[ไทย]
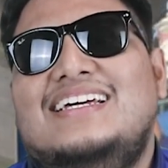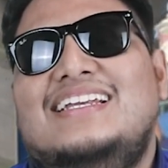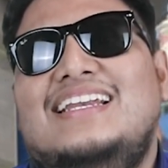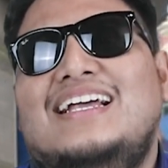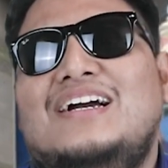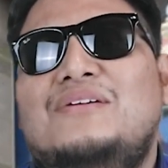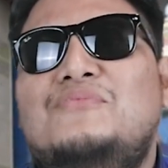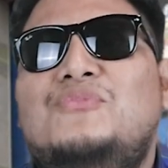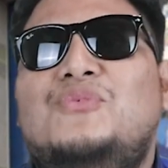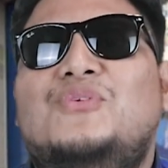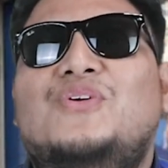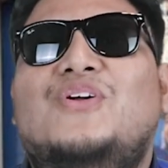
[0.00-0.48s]
แล้
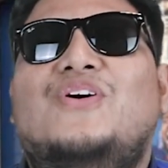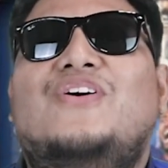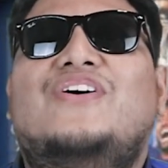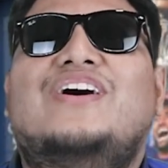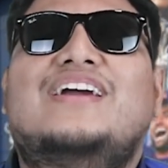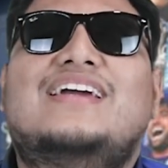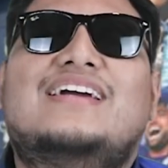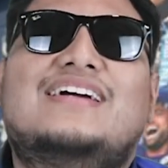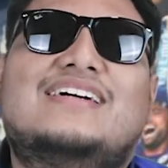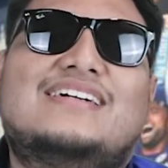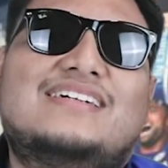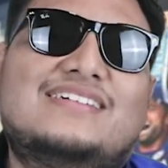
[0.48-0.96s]
วก็หมูน้อ
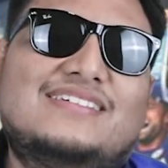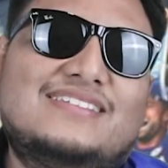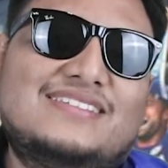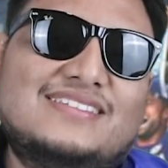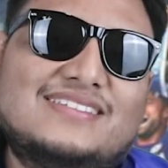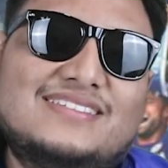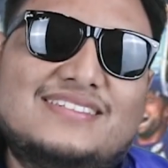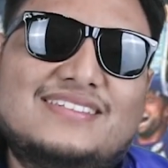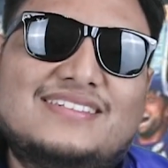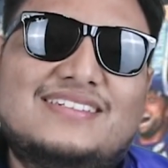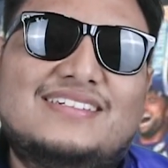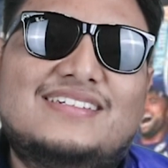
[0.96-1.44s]
ยอ่ะ
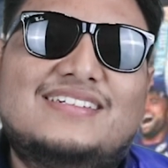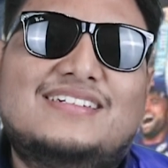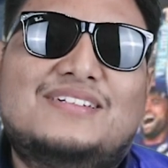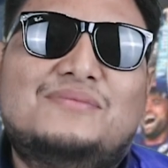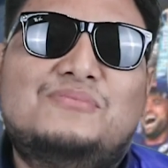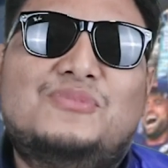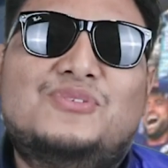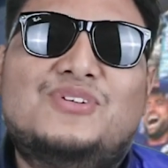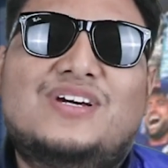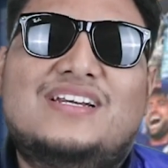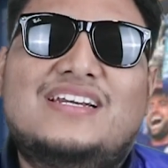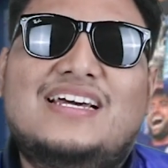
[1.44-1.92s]

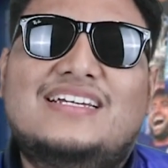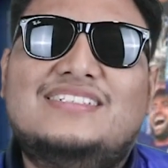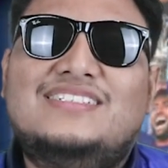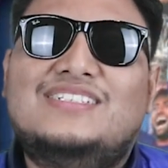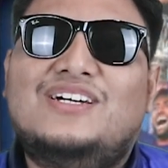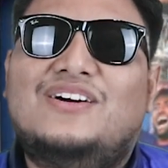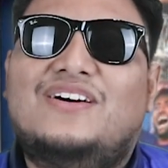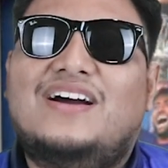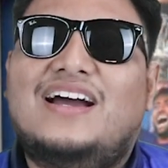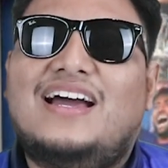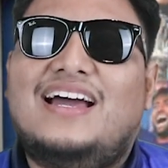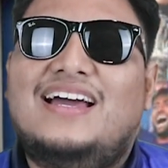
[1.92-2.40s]
หมูน้อยได้
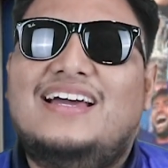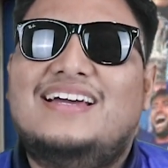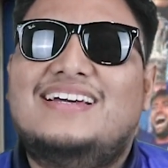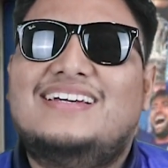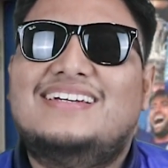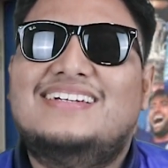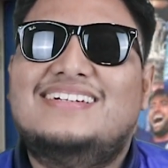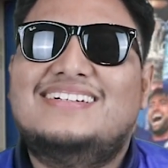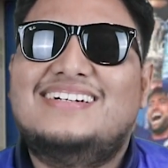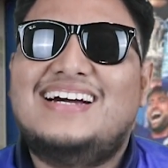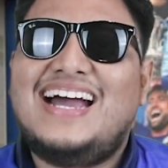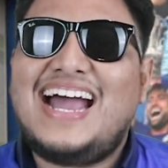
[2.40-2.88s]
เสื้อของใคร
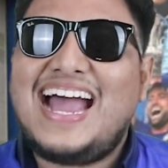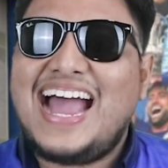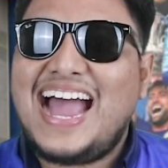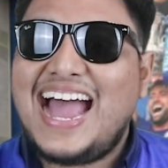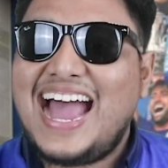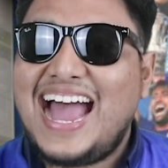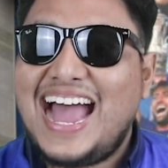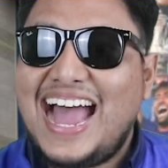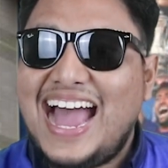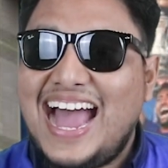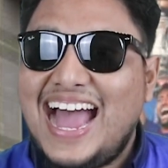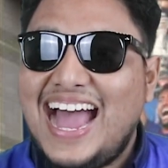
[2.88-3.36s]

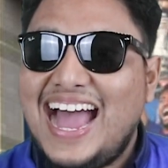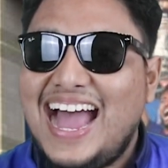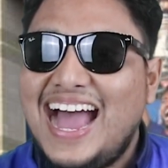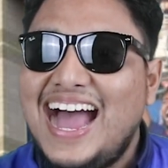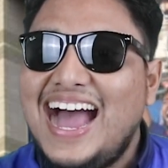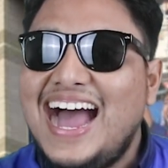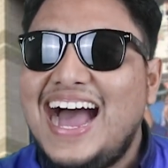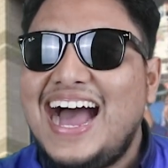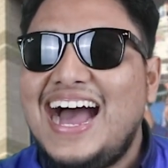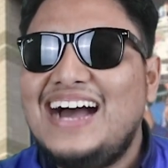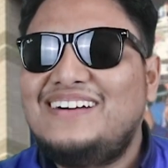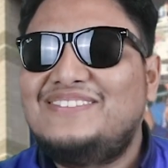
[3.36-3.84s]

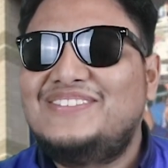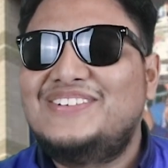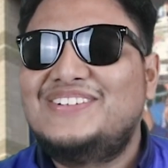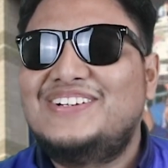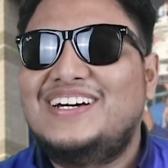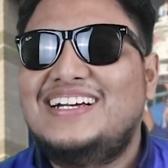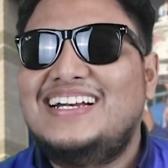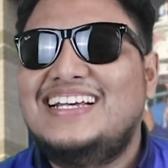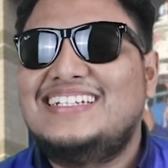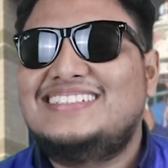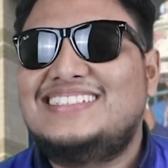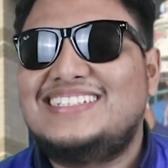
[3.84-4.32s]
หมู
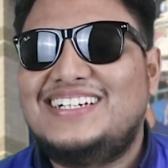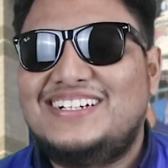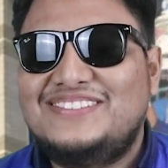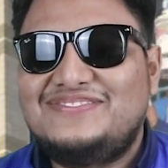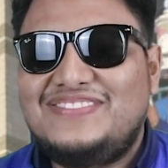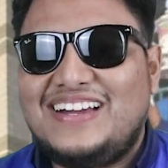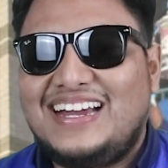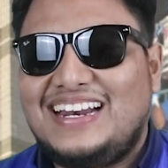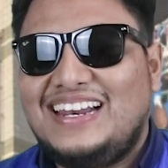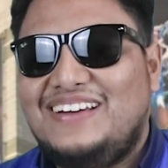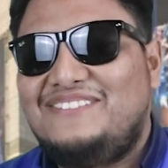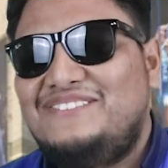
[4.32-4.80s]
น้อยได้เสื้อของ
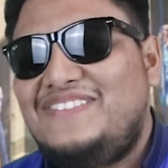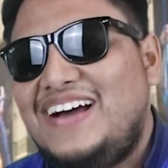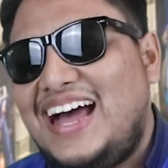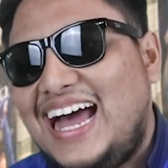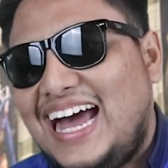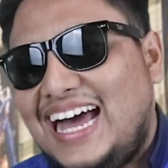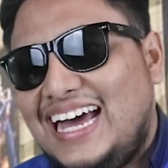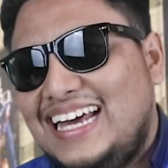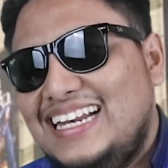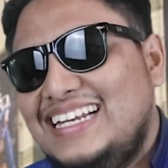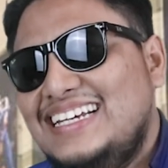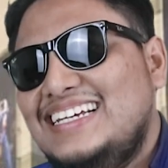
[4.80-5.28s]
แฟรงค์ แลม
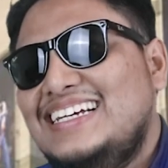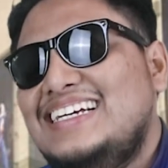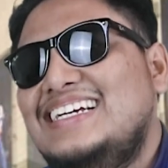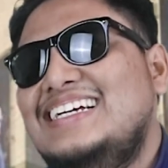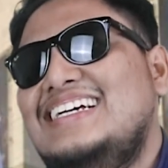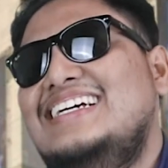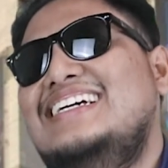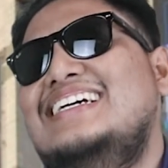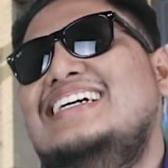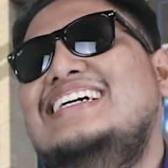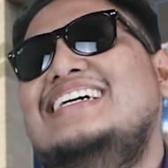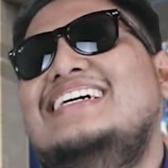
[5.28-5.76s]
พาร์ด
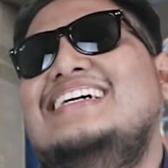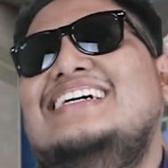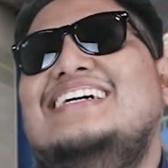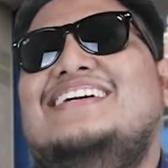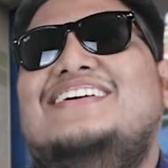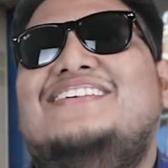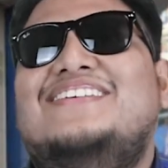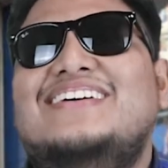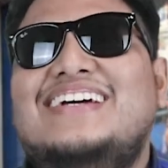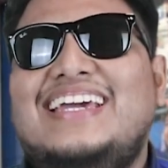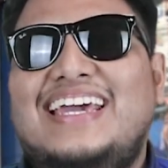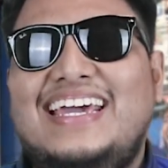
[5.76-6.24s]

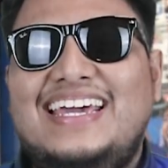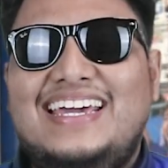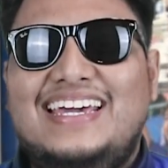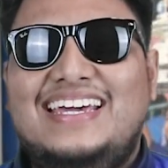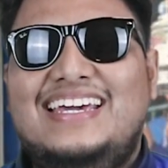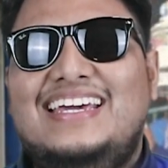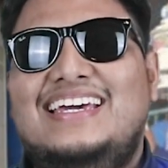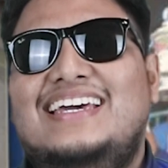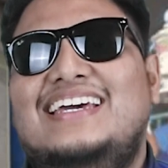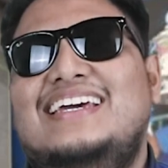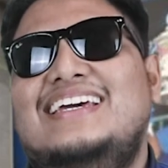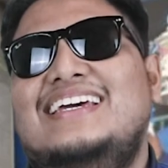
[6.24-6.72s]
โอเค
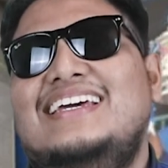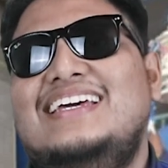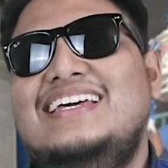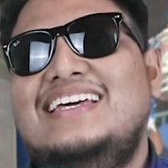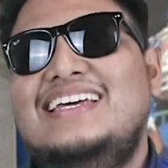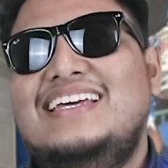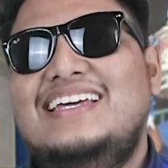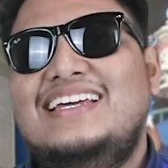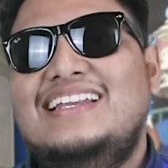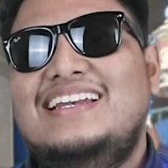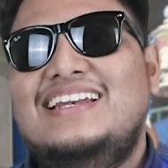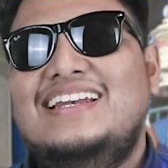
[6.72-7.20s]

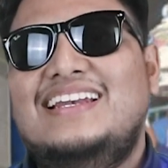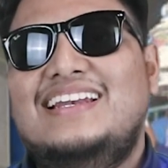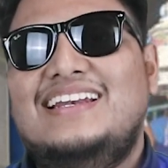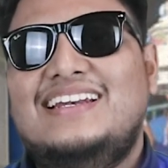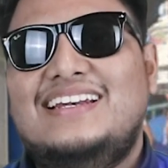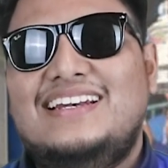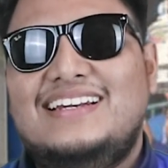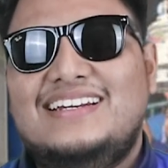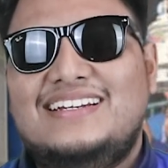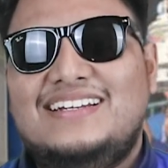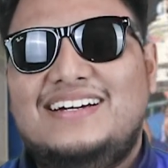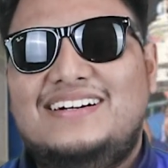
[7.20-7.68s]

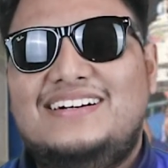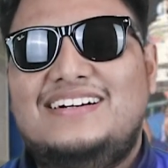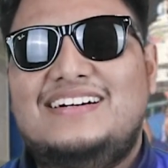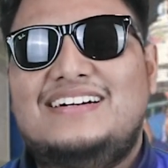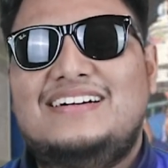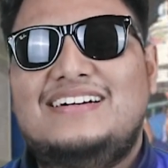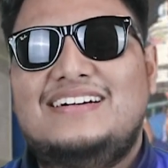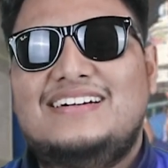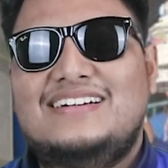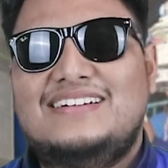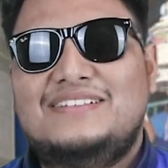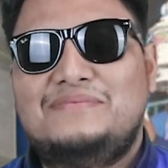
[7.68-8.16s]
ก็
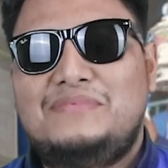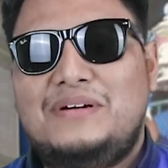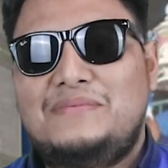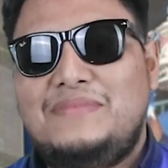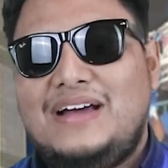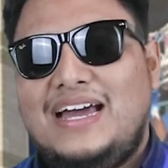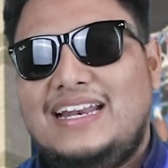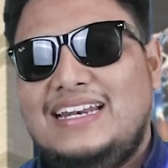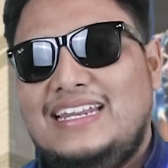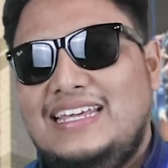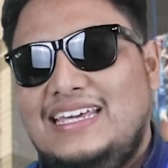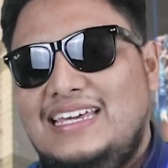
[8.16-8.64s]
ประ
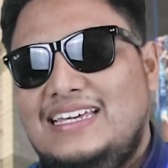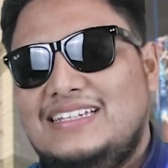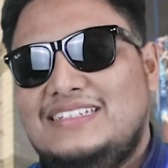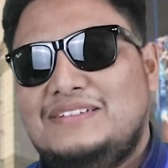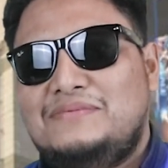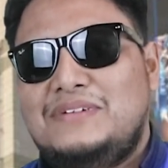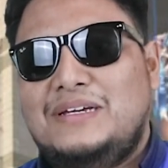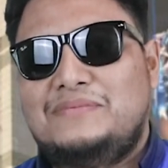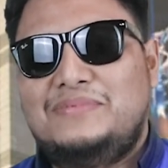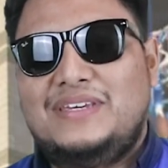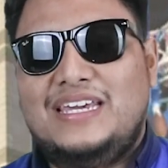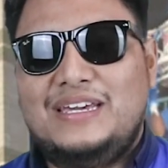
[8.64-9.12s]
มาณนี้
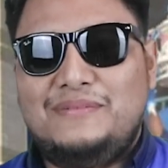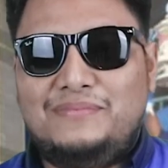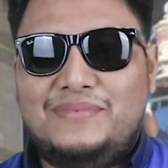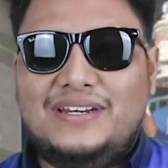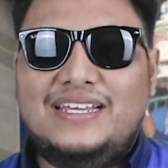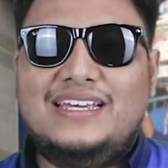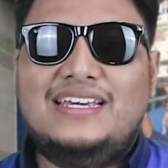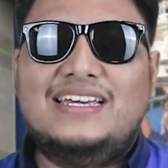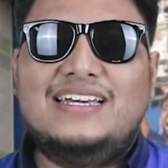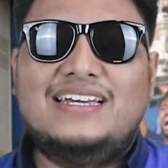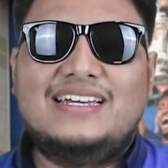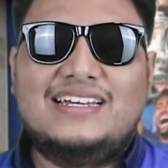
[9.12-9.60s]
สำหรับคลิป
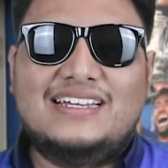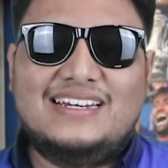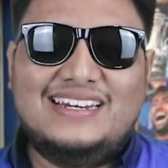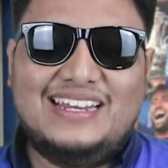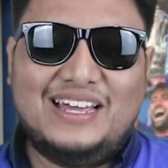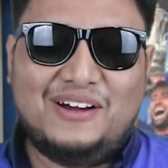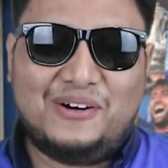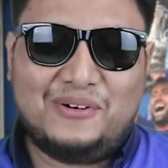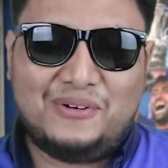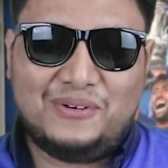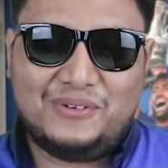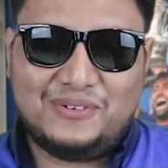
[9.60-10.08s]
นี้
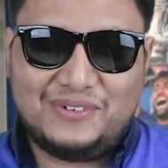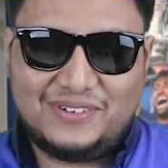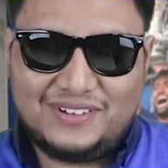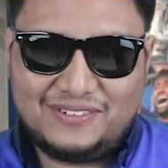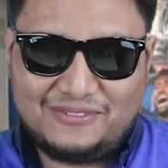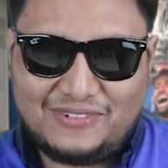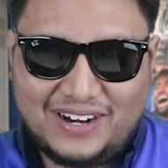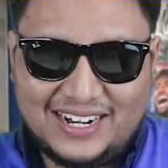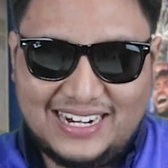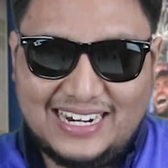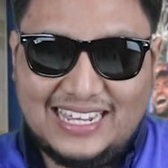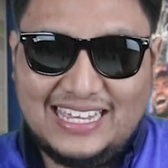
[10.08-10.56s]
เดี๋ยว
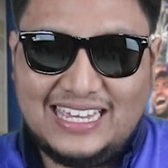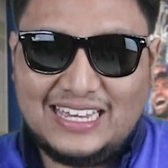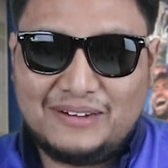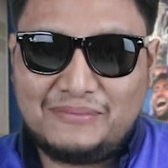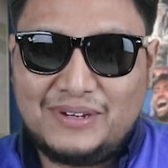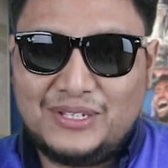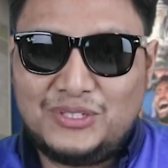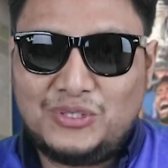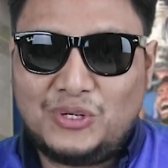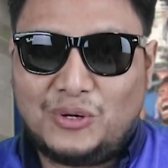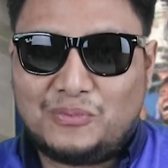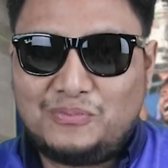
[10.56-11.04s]
วันนี้ยัง
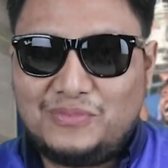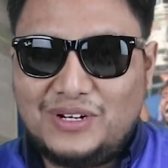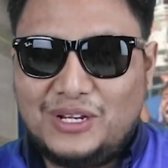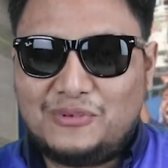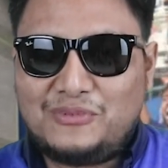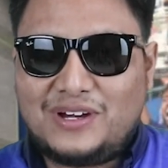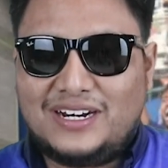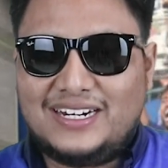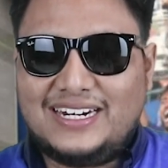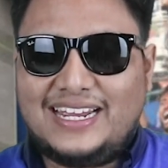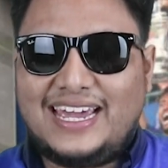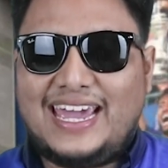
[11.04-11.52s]
ไม่จบใน
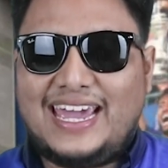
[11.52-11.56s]
วัน